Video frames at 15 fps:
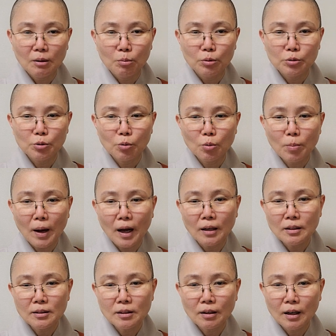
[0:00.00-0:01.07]
뭐 조금
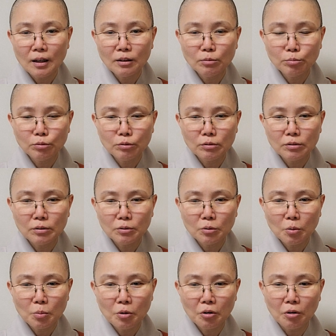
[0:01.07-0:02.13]
아는 척 하는 분들은
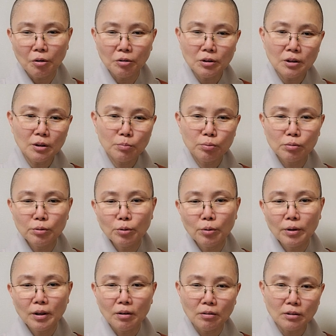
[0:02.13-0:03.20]
또 뭐 어디
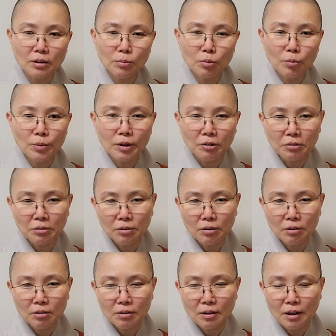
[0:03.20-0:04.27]
불교에 어디 보면
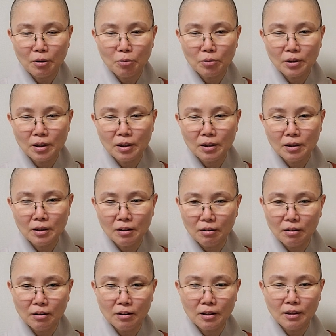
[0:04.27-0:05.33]
어떤 내용이
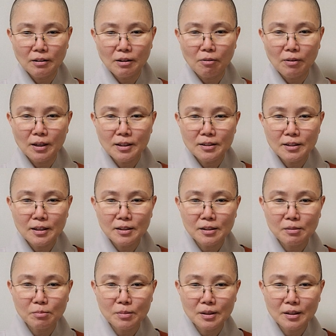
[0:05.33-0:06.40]
이렇게 나와 있지
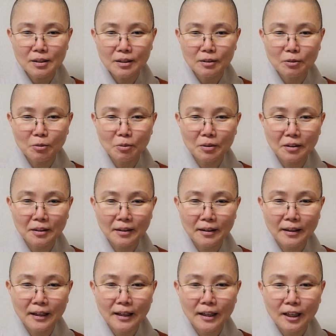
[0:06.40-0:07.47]
않습니까? 또
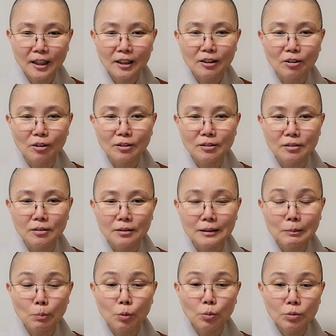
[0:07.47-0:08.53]
이렇게
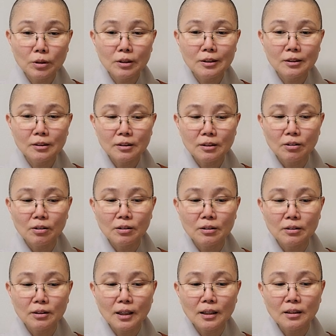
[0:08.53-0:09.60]
그럴듯 본인은
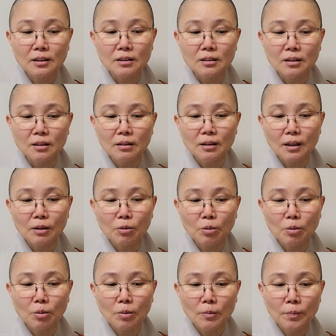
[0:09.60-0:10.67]
그럴듯한
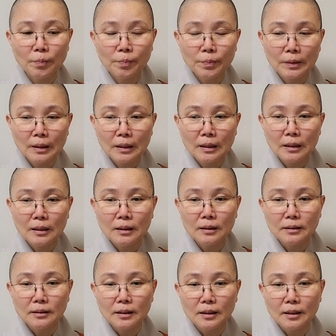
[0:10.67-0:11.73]
근거라고
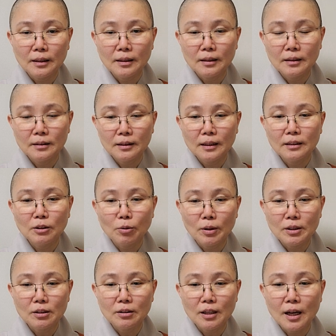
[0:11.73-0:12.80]
이제
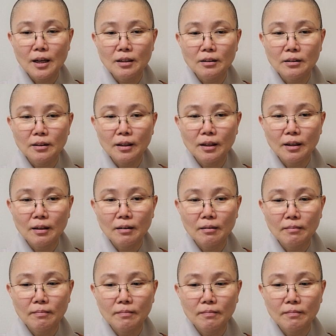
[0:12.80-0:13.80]
찾아와서 대는데